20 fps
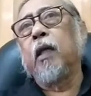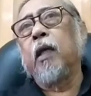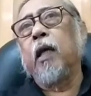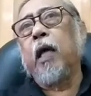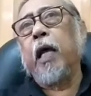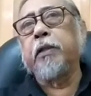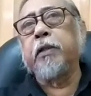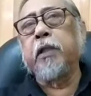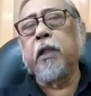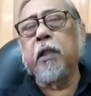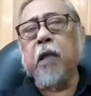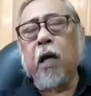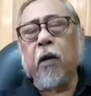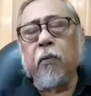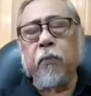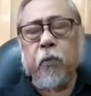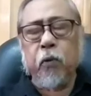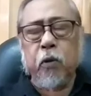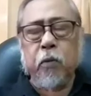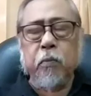
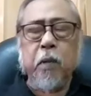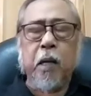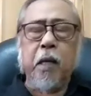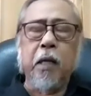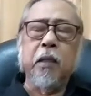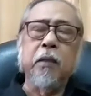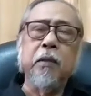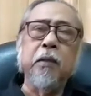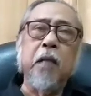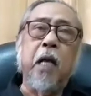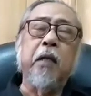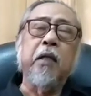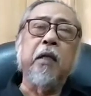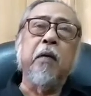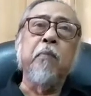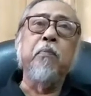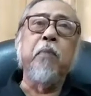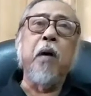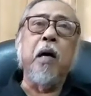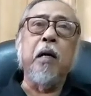estetika formal yang
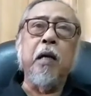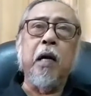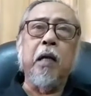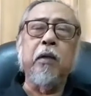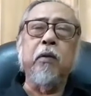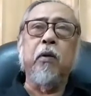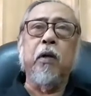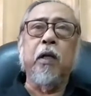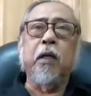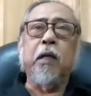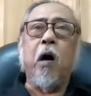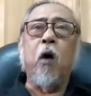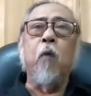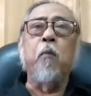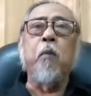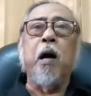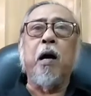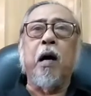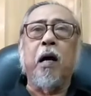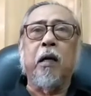dikembangkan oleh
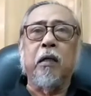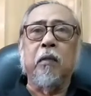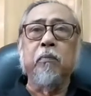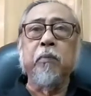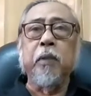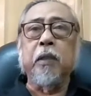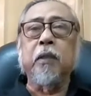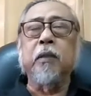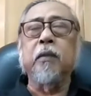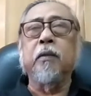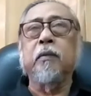kaum akademik